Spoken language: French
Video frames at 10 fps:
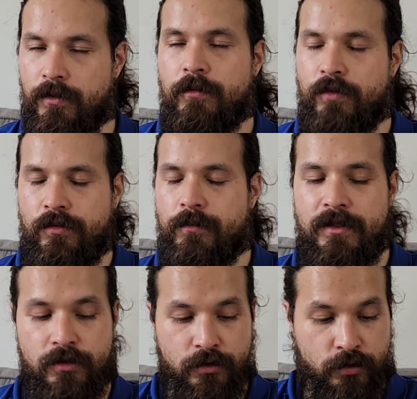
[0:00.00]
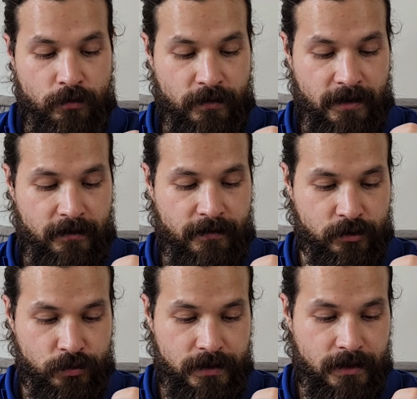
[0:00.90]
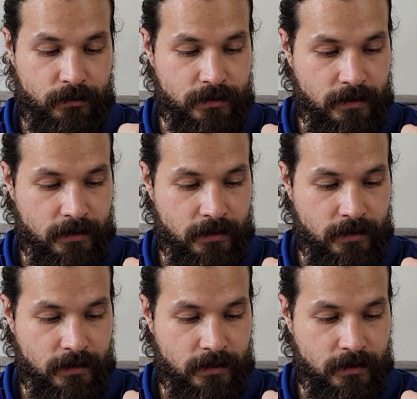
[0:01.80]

Moi, de toute façon, le mec, je, je le verrai, enfin, je lui dirai tout ça.